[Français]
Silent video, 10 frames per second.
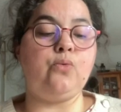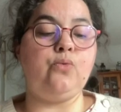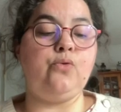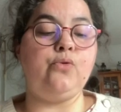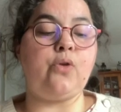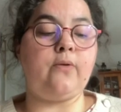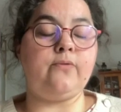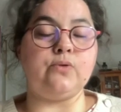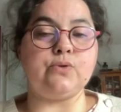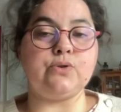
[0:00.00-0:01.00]
ou le docteur
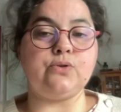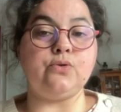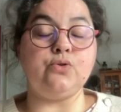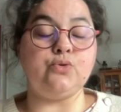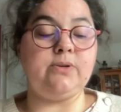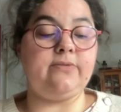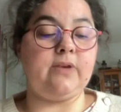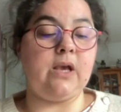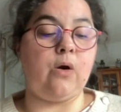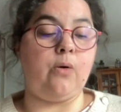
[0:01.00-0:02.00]
Faust, le juif
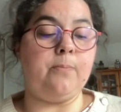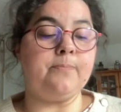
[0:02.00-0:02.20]
errant.